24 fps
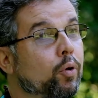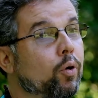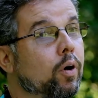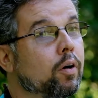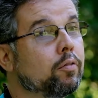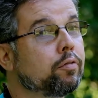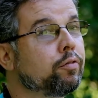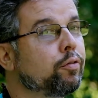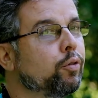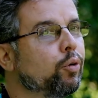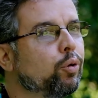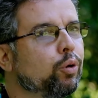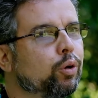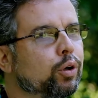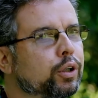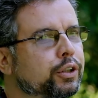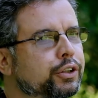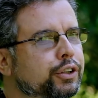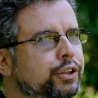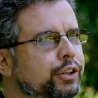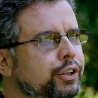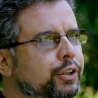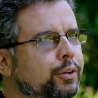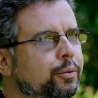meu
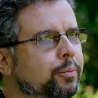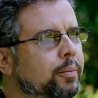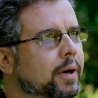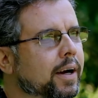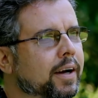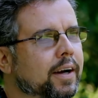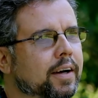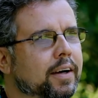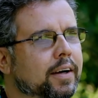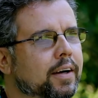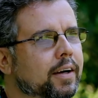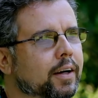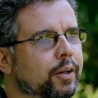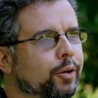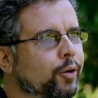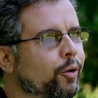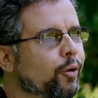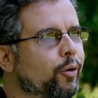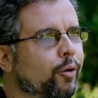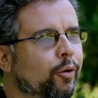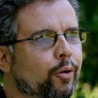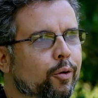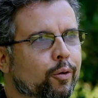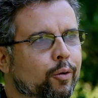avô tinha uma
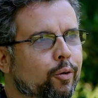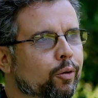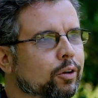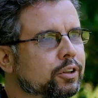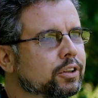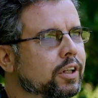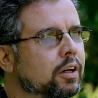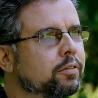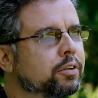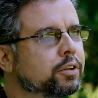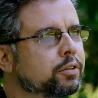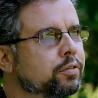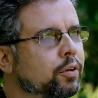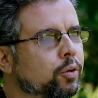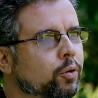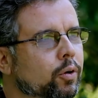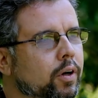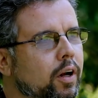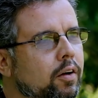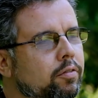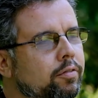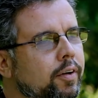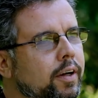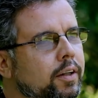Canon, gostava de
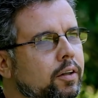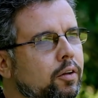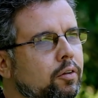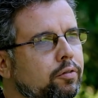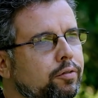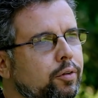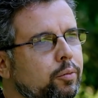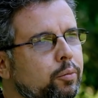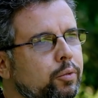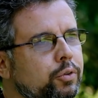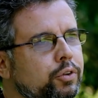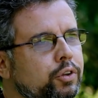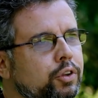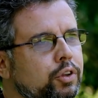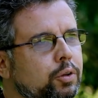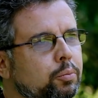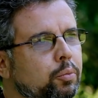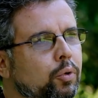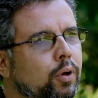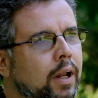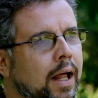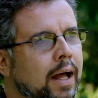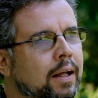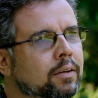fotografar, então fui muito
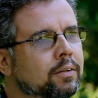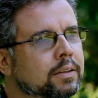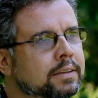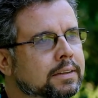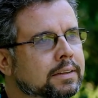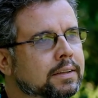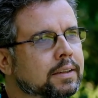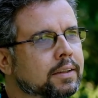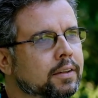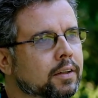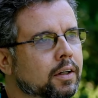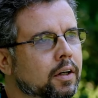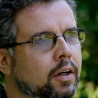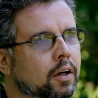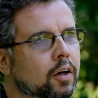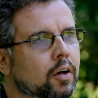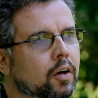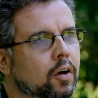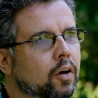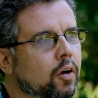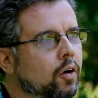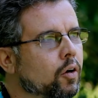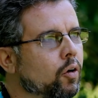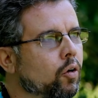estimulado assim,
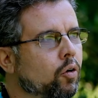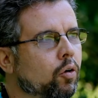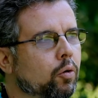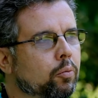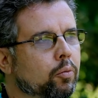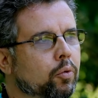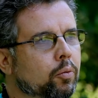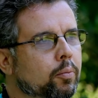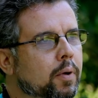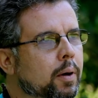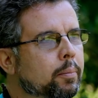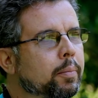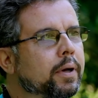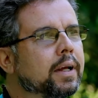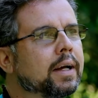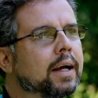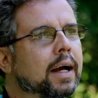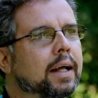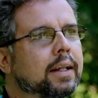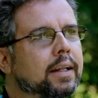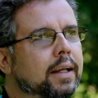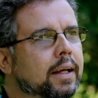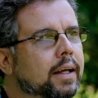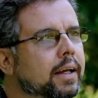como uma
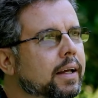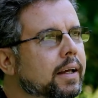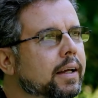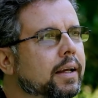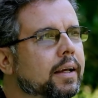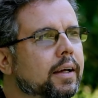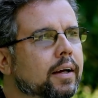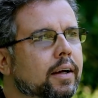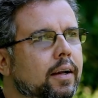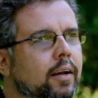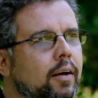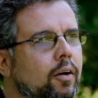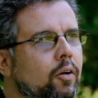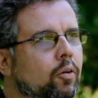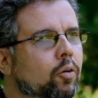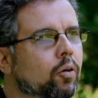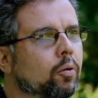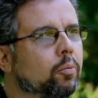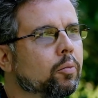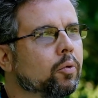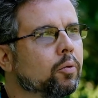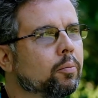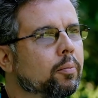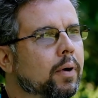brincadeira,
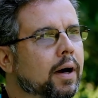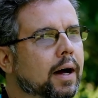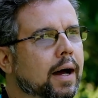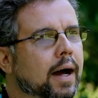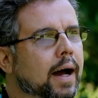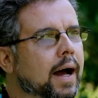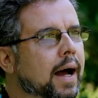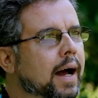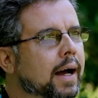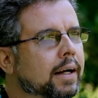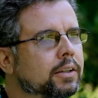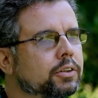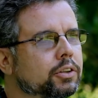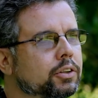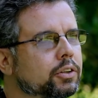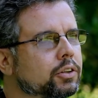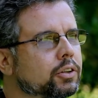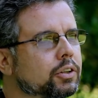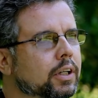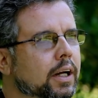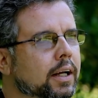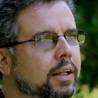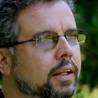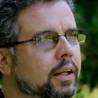como uma
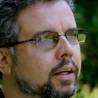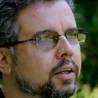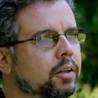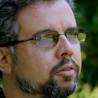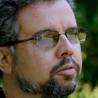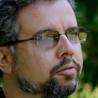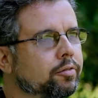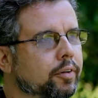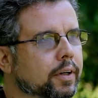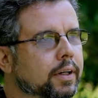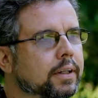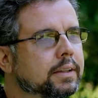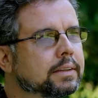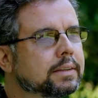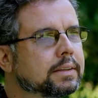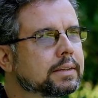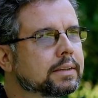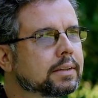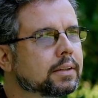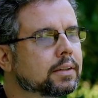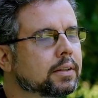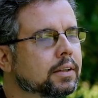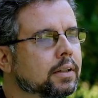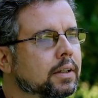arte já na
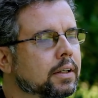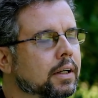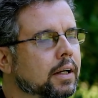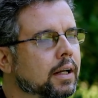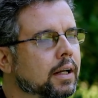infância.